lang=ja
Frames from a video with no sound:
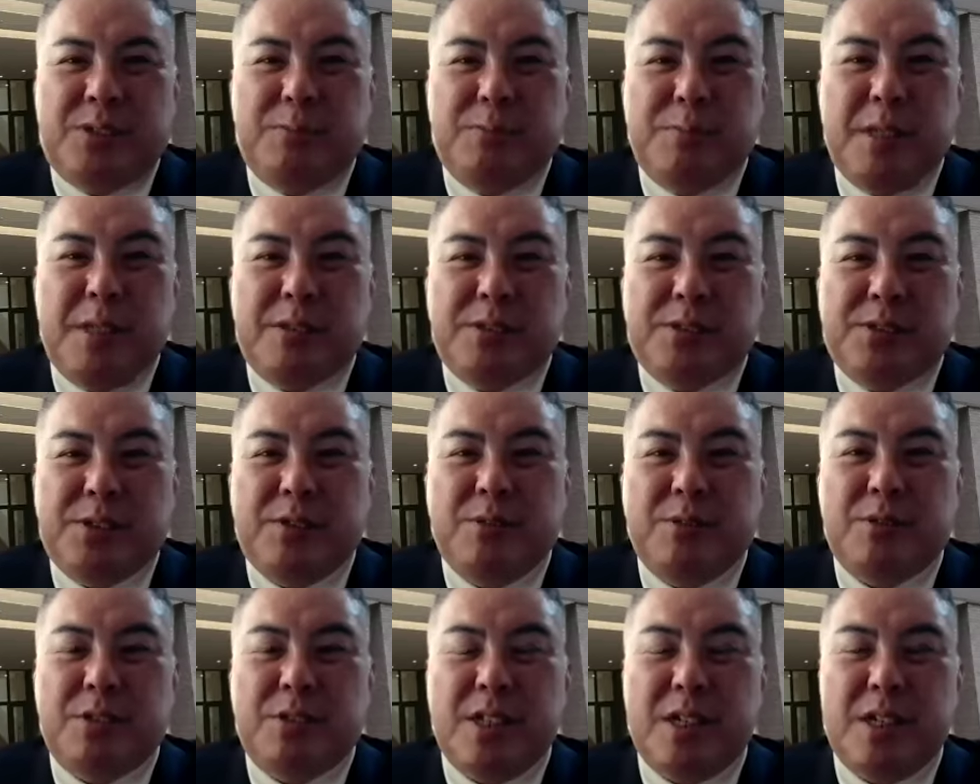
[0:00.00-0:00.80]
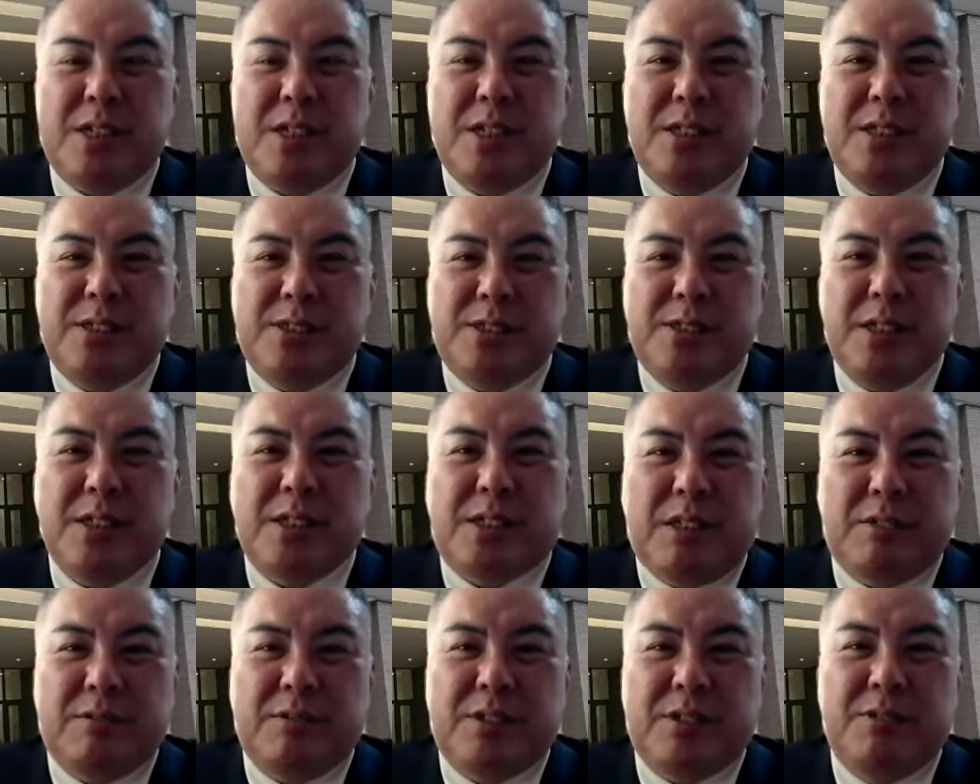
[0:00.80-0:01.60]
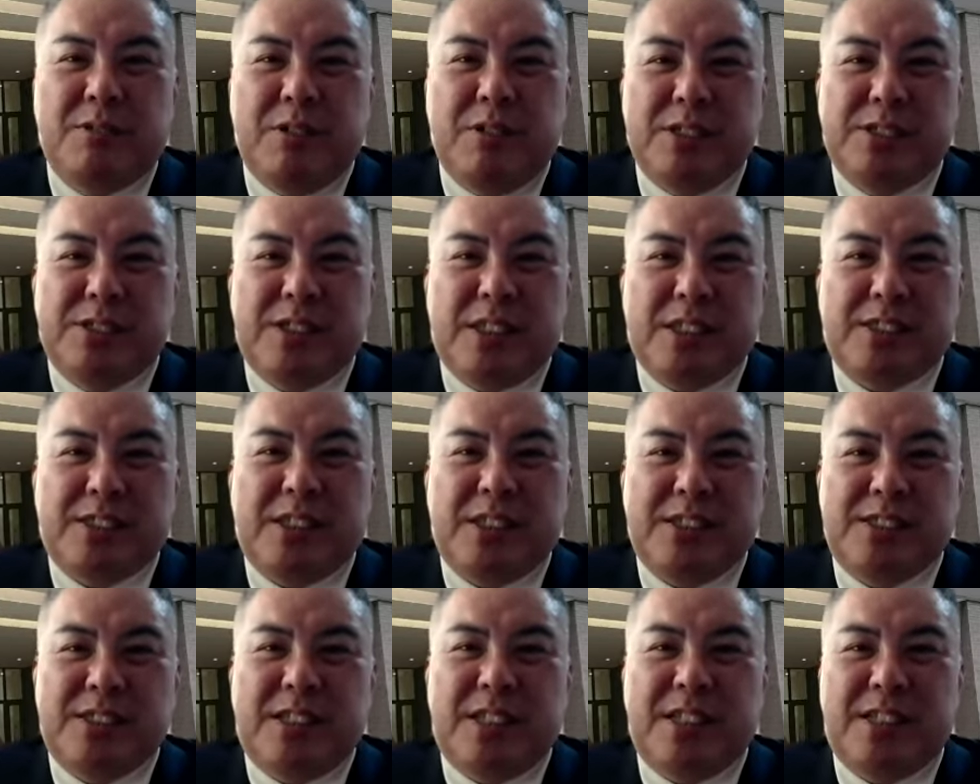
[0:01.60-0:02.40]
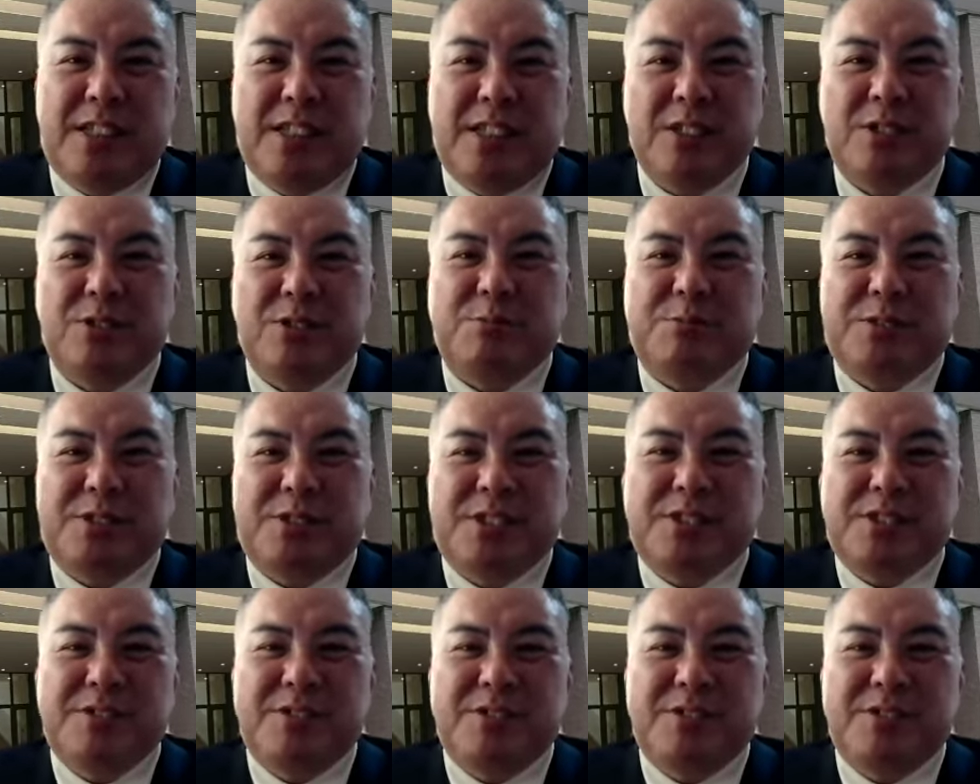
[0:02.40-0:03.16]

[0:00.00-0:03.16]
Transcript: まあ、それを経験して、たぬき親父になったんじゃないかなと思うんですよね。